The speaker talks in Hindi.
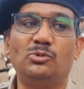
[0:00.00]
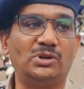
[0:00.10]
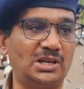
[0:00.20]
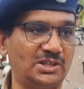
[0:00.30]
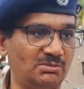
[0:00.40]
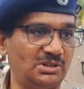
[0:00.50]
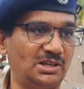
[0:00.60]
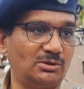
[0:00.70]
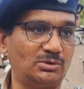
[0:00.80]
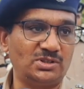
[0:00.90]
पूरे गांधी
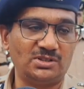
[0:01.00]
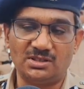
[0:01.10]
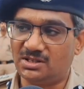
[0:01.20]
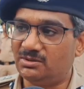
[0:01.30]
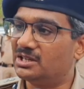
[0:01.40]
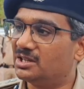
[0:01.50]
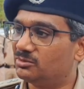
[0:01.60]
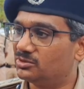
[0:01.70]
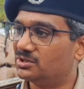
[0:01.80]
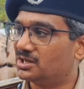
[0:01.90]
मैदान को सीसीटीवी
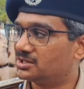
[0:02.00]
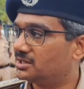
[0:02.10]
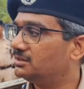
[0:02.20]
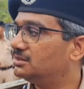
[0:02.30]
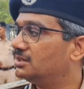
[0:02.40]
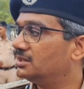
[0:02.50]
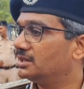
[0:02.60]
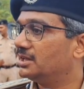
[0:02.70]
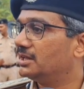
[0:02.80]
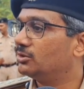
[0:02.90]
कैमरों से अच्छा किया
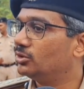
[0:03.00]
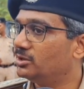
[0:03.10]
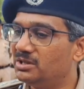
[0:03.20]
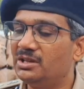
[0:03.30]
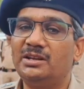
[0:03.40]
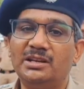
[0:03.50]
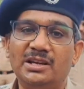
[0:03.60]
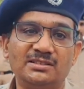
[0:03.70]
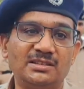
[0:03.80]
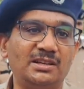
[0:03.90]
गया है कोई भी
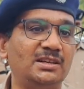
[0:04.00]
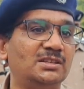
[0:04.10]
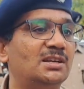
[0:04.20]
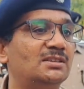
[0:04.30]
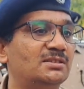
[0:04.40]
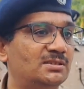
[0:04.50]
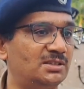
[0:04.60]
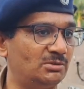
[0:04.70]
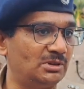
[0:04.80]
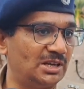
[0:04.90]
एरिया ऐसा नहीं जहां
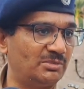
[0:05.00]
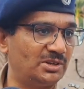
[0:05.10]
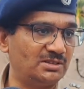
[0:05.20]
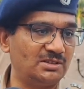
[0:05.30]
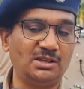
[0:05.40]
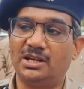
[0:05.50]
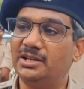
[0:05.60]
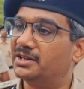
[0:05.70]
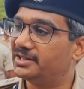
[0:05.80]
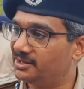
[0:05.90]
सीसीटीवी कैमरे से
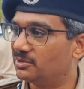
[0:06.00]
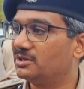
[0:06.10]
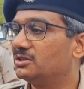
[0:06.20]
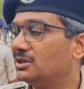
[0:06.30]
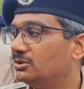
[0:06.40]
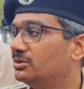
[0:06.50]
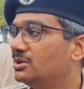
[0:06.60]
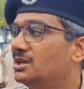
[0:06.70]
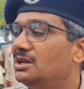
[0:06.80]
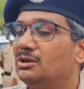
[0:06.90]
दिखाई नहीं पड़ता हो
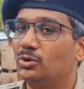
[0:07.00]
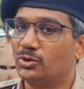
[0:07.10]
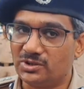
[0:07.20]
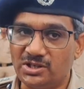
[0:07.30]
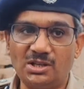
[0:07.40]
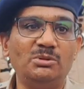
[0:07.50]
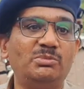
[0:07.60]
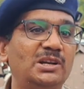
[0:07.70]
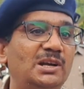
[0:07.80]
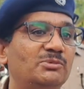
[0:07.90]
रोशनी की भी
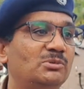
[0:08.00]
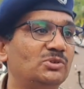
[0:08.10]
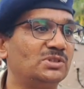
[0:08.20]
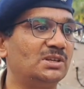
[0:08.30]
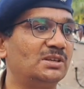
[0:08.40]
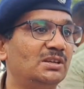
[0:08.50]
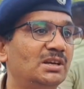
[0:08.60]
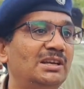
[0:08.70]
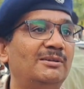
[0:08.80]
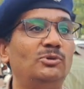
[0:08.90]
पर्याप्त व्यवस्था की
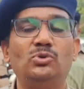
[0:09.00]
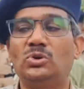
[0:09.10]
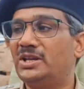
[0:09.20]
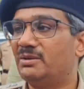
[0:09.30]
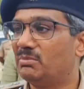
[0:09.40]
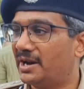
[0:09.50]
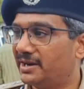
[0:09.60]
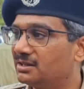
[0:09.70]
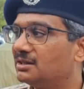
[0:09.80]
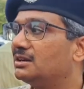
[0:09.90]
गई हम लोगों ने ये
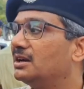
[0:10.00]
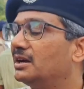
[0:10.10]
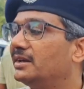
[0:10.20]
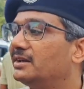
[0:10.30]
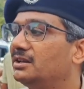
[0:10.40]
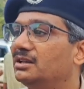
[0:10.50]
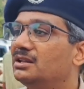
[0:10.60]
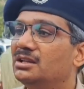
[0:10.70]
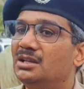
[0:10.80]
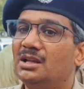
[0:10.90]
मानक रखा है कि